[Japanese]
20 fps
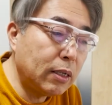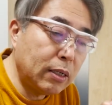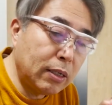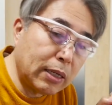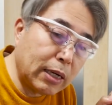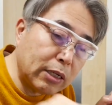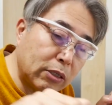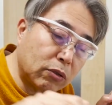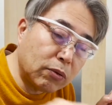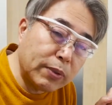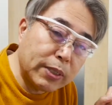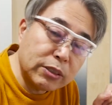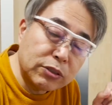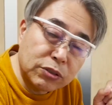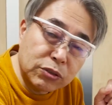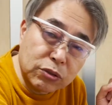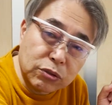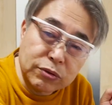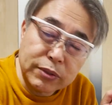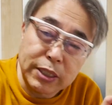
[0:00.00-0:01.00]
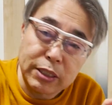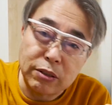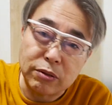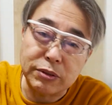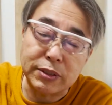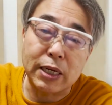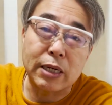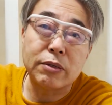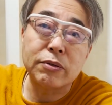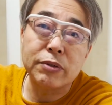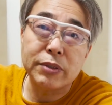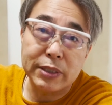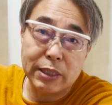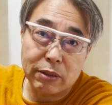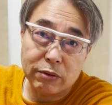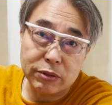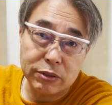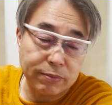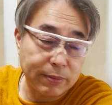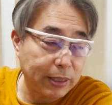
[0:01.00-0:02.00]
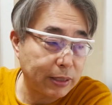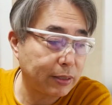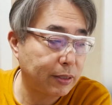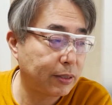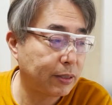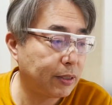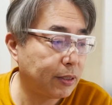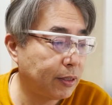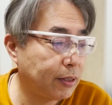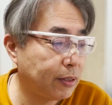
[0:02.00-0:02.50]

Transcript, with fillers: ライトフェンス直撃の三塁打を打ちます。